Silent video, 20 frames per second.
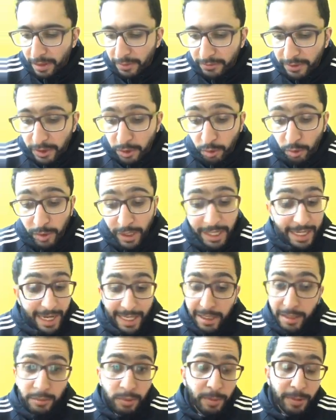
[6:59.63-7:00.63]
فتوح اللي
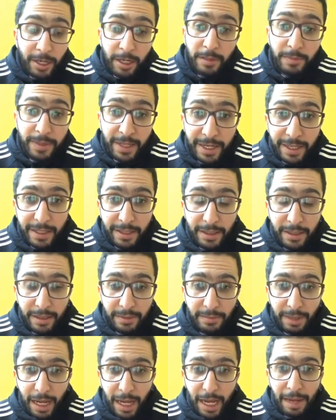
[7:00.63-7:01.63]
قدم مباراه كبيره
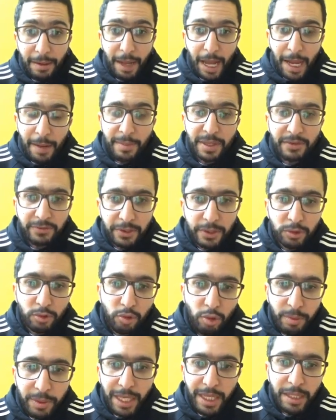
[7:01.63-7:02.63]
جدا احمد
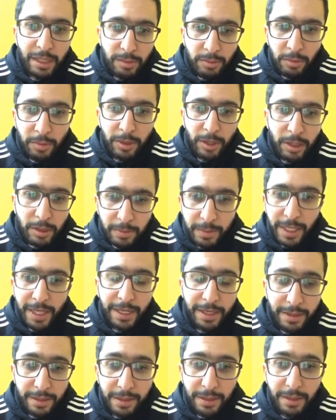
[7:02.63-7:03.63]
فتوح بيقدم مباراه كبيره
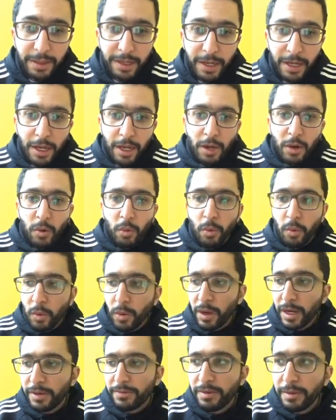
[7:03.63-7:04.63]
جدا
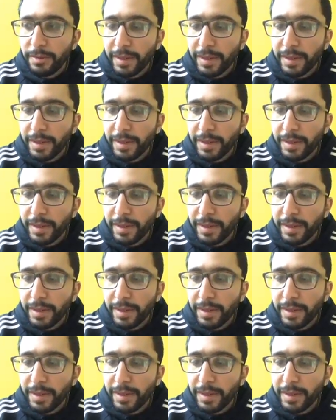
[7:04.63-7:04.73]
وانا في